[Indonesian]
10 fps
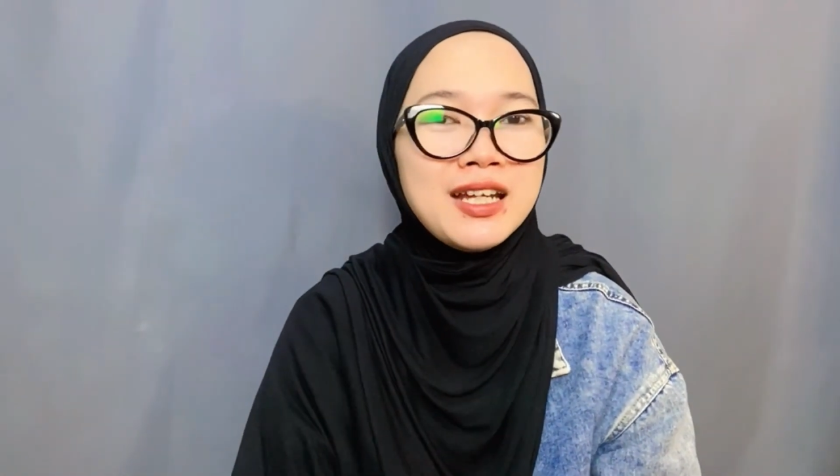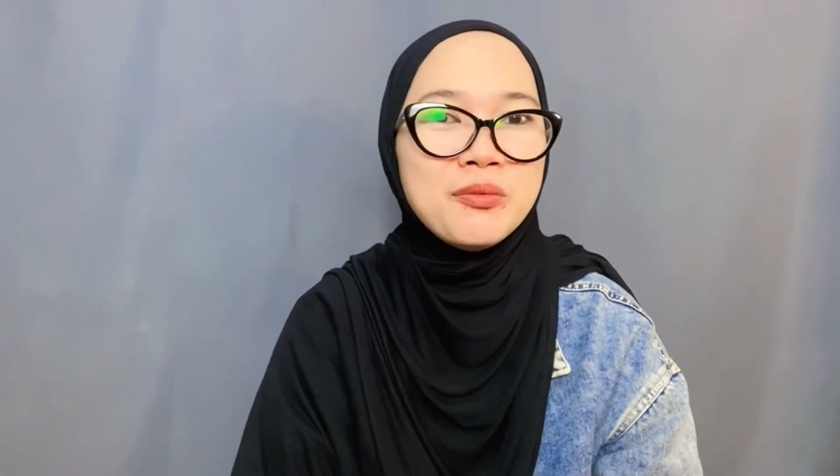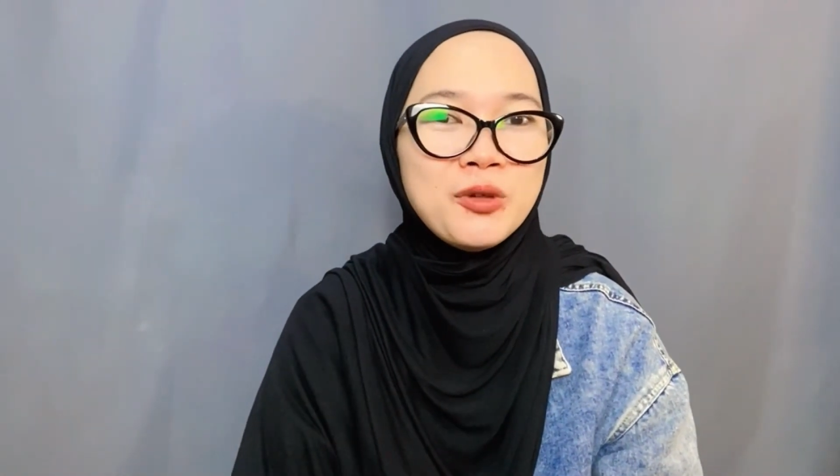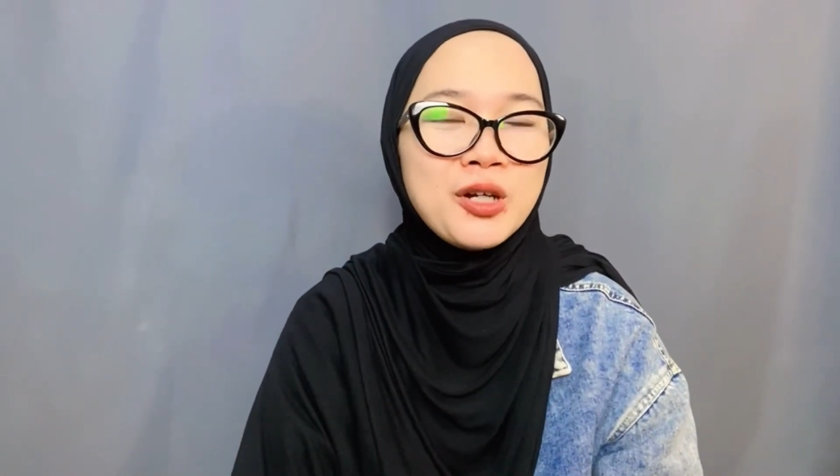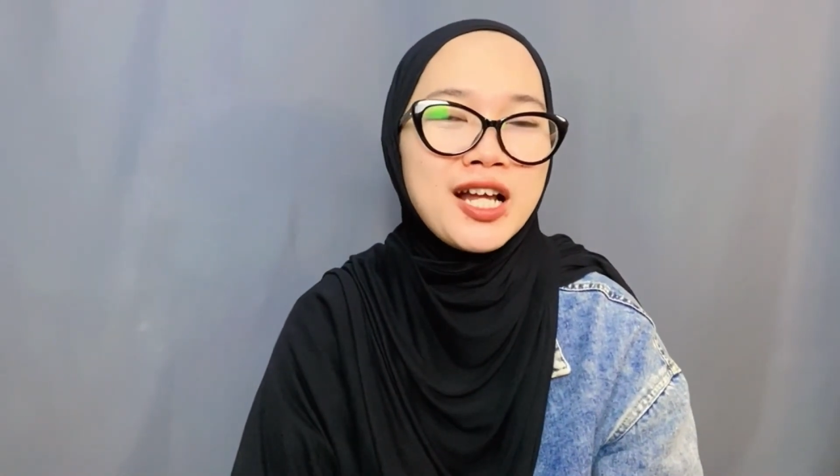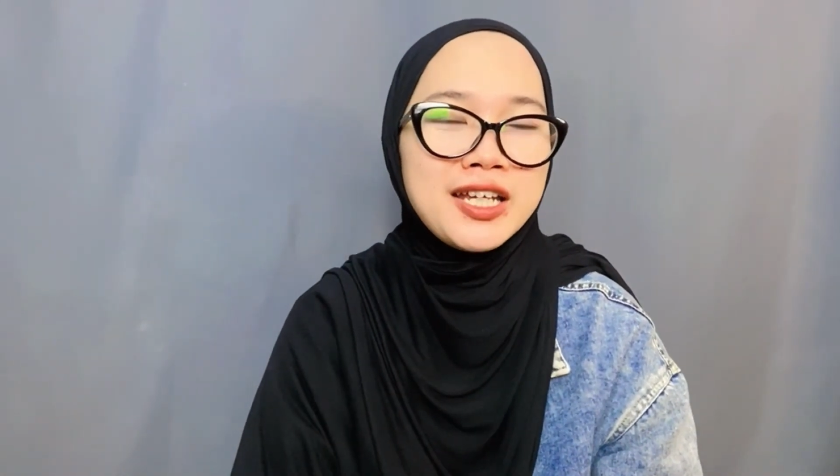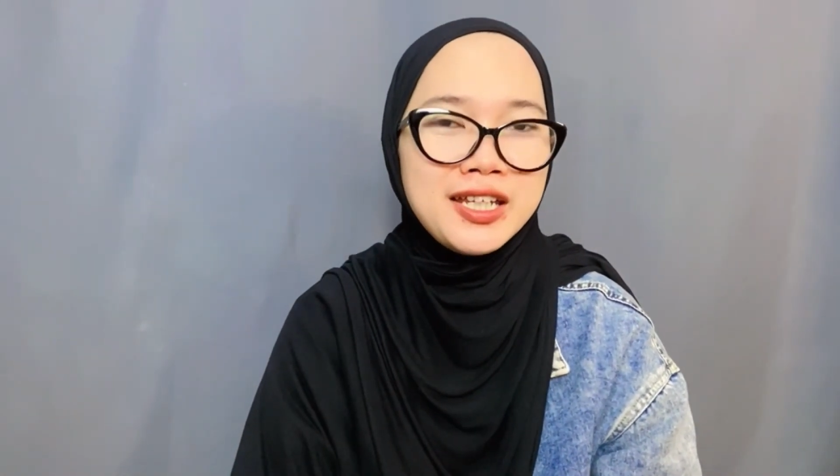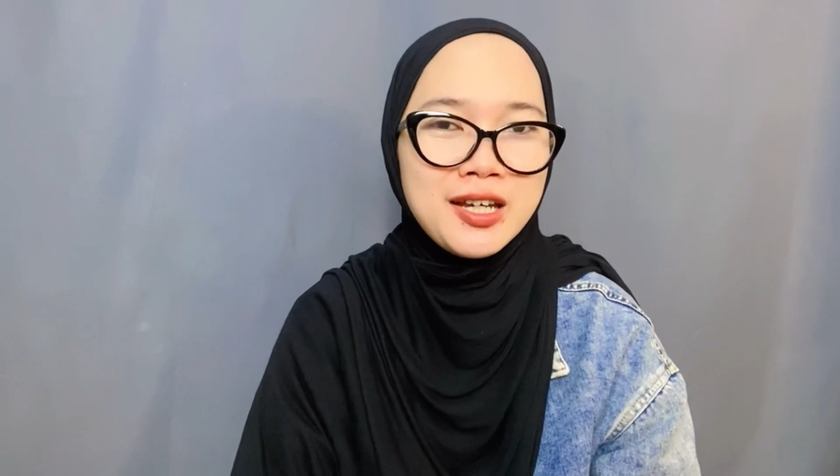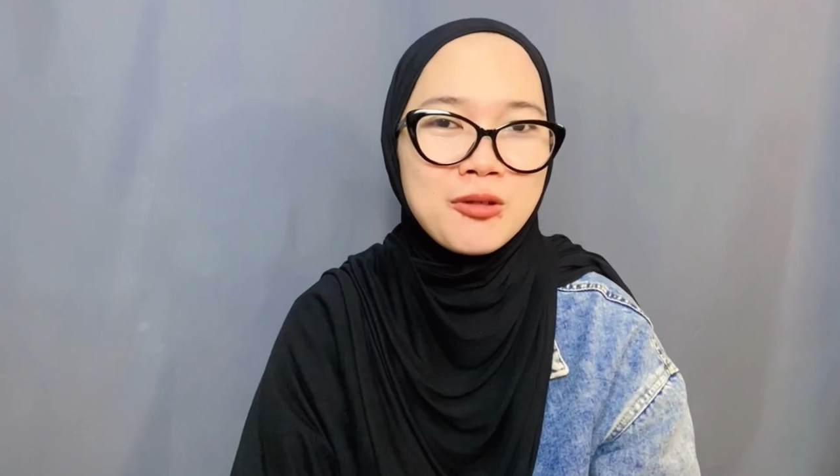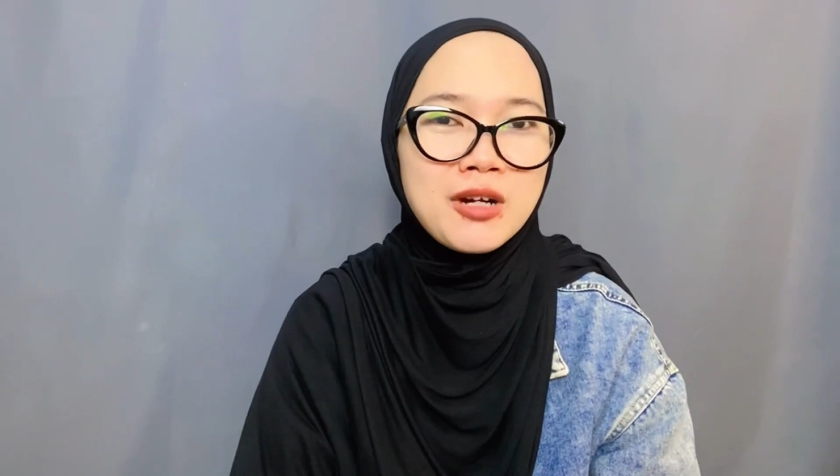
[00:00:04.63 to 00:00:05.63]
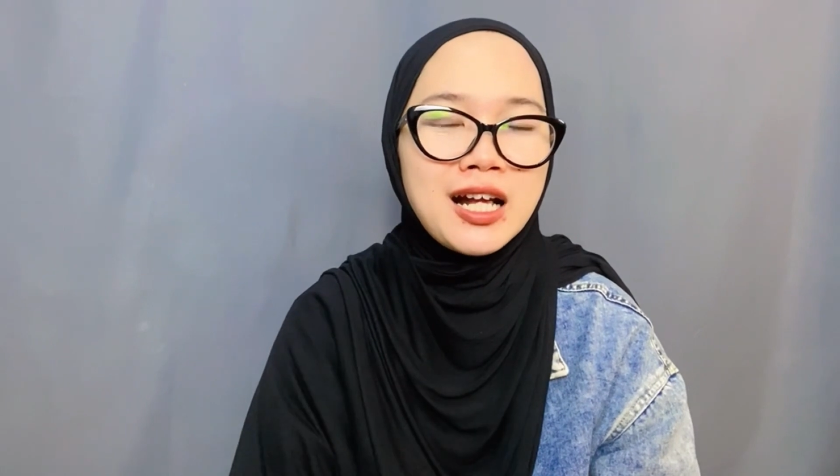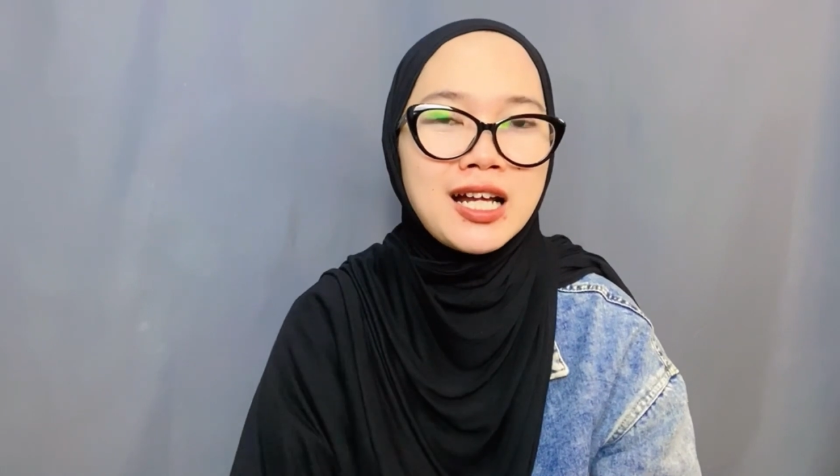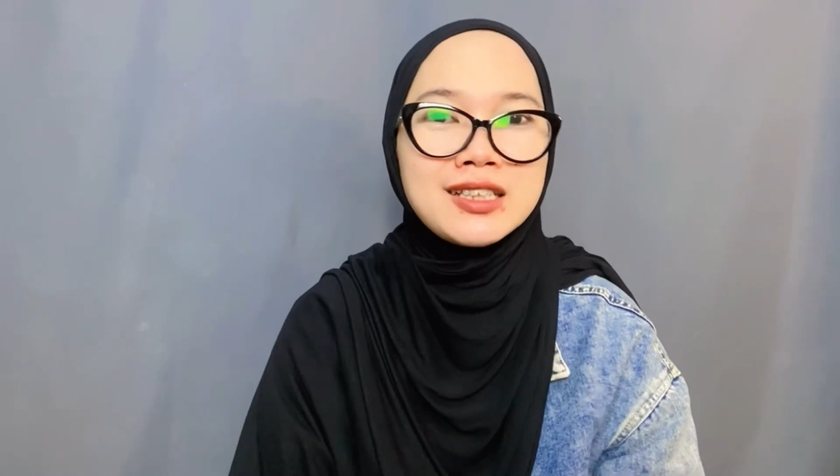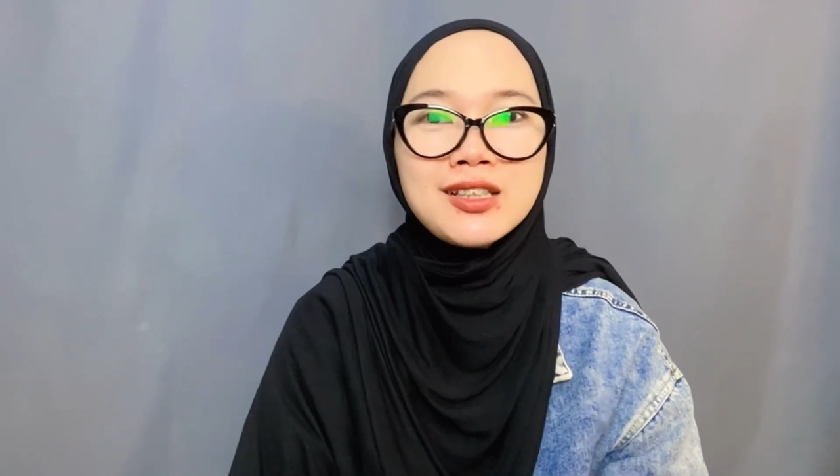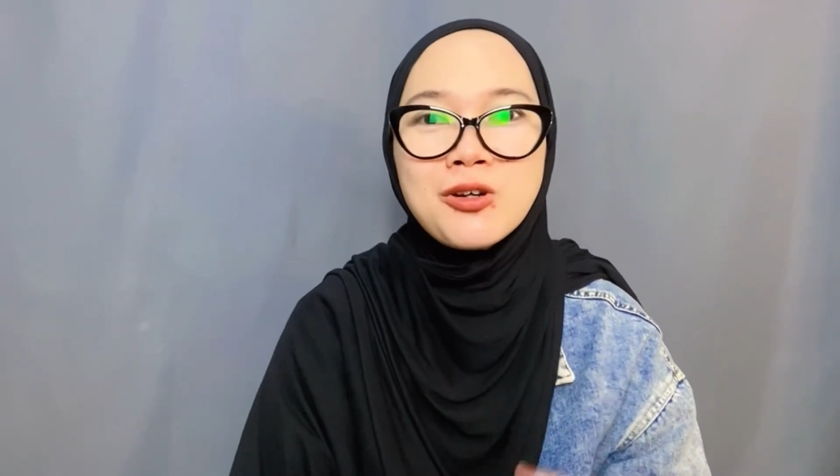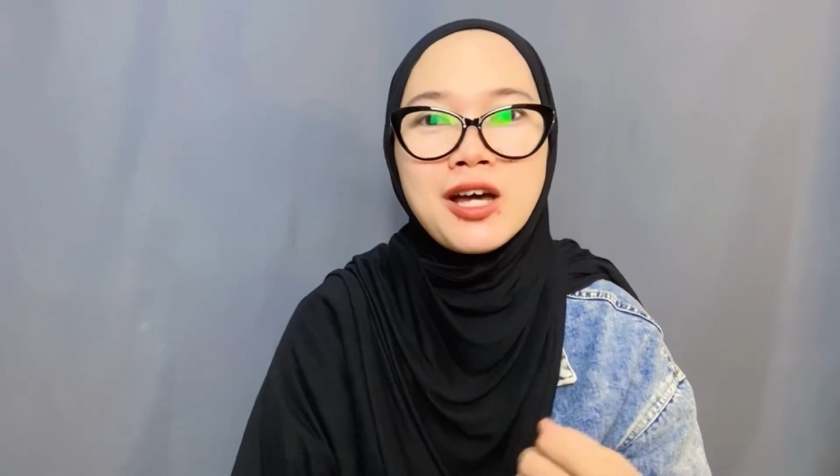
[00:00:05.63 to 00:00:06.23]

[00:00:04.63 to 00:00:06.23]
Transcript: di video kali ini aku bakal kasih tau